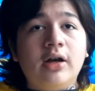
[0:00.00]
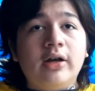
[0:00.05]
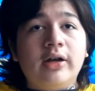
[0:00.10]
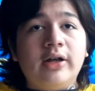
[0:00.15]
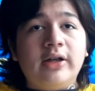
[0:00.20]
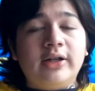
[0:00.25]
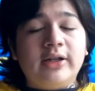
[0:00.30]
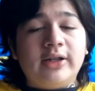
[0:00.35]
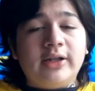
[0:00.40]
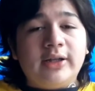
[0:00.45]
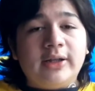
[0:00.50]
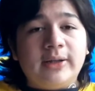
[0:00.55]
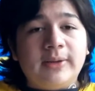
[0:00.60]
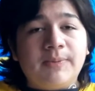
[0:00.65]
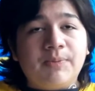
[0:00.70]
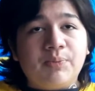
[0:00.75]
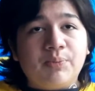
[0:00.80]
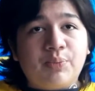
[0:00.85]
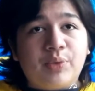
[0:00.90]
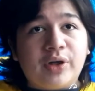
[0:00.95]
y
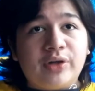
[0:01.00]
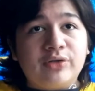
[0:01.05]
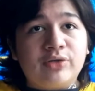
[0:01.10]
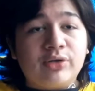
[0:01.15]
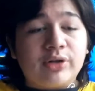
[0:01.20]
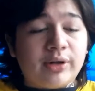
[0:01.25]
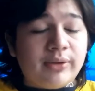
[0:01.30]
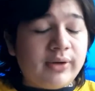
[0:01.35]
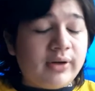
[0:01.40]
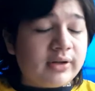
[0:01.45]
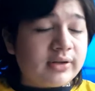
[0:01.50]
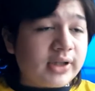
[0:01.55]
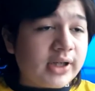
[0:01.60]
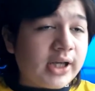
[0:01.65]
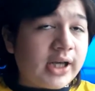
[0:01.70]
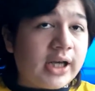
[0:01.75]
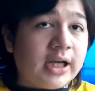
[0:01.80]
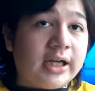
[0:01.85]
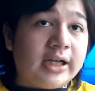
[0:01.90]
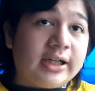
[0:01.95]
pueden
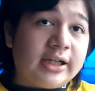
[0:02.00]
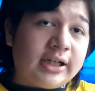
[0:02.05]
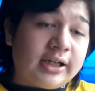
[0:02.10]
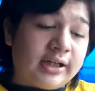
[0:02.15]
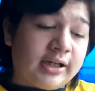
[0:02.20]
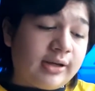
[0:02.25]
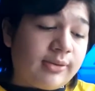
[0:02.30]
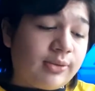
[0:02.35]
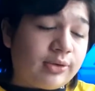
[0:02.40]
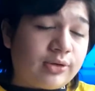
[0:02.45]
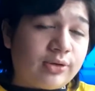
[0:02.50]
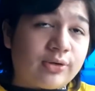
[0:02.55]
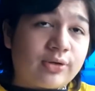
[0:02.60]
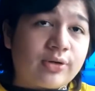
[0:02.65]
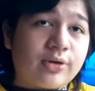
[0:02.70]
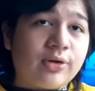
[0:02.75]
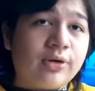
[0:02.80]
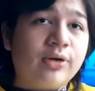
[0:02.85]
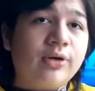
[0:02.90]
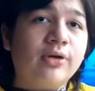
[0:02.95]
suscribirse en el botón
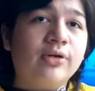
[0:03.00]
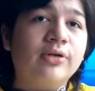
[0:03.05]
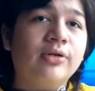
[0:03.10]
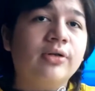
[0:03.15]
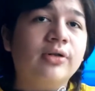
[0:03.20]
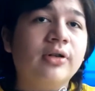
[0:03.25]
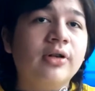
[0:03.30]
rojo